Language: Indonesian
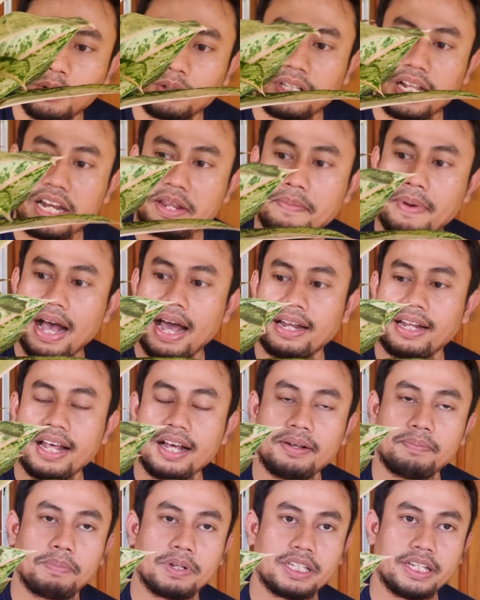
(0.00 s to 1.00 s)
Total 5
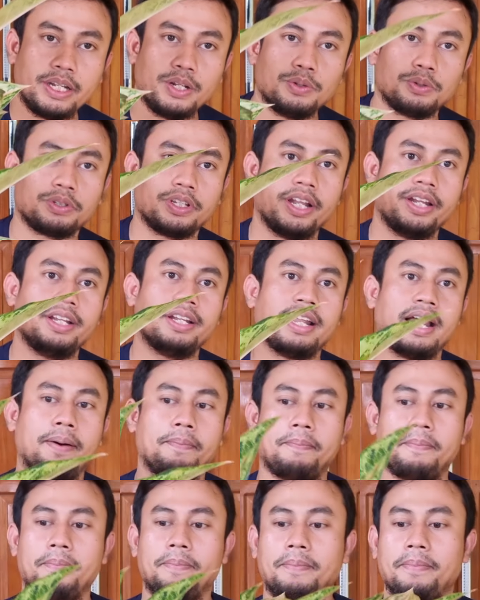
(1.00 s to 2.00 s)
anak plus induk jadi 6.
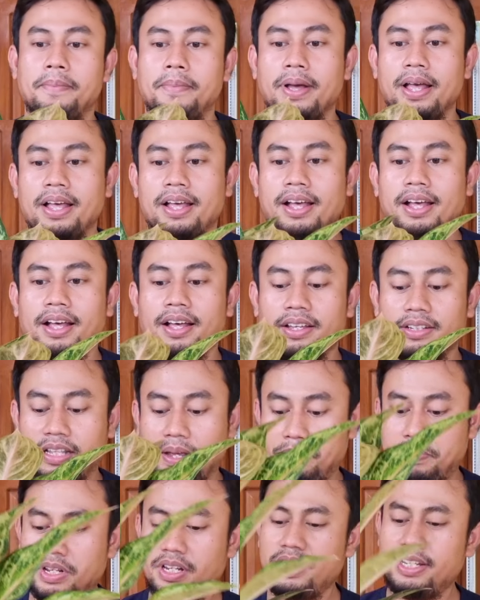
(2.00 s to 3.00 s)

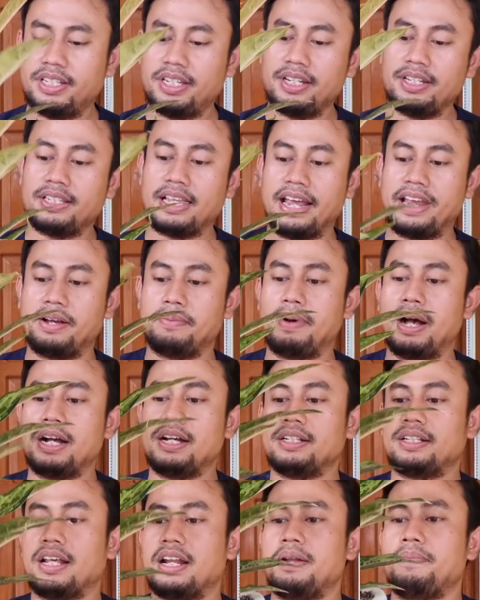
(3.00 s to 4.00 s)
Tapi di sini sayang
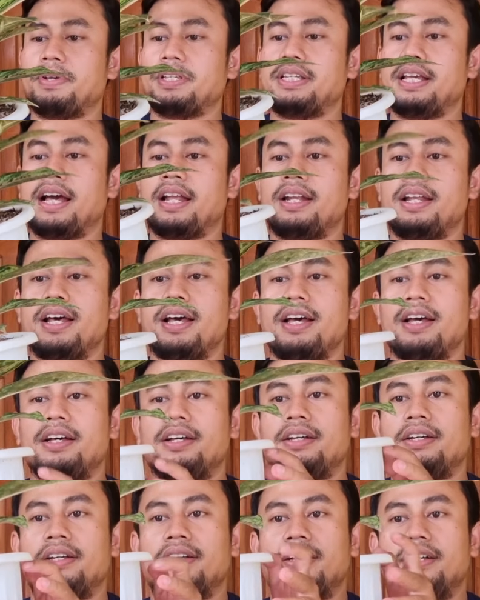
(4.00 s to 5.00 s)
banget karena masih ada
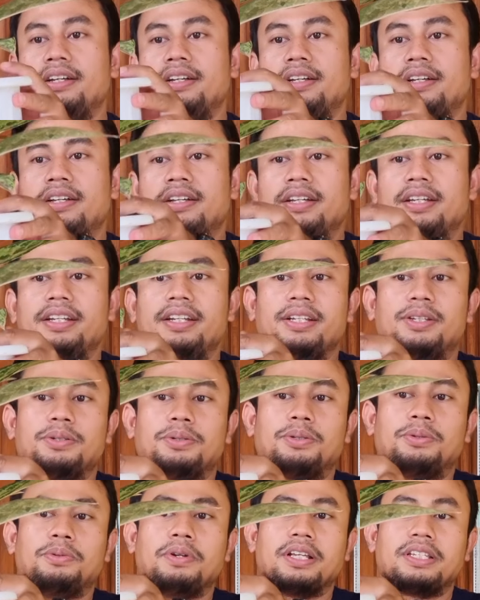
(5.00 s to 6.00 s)
ini
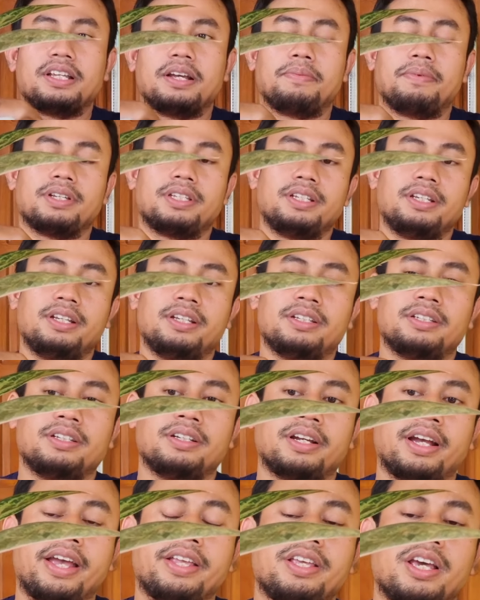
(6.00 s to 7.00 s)
tuh tunas yang masih
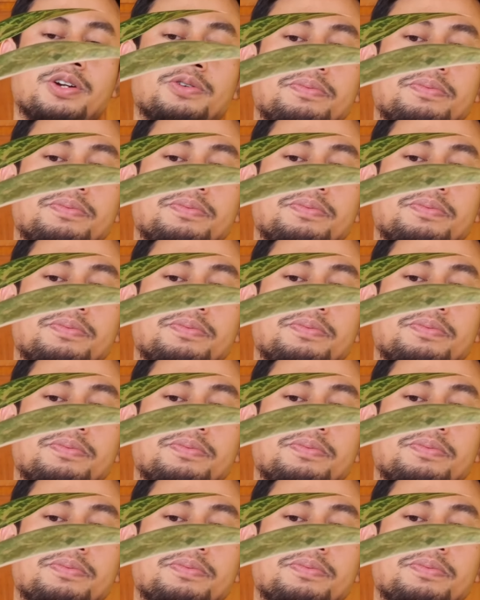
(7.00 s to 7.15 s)
kayak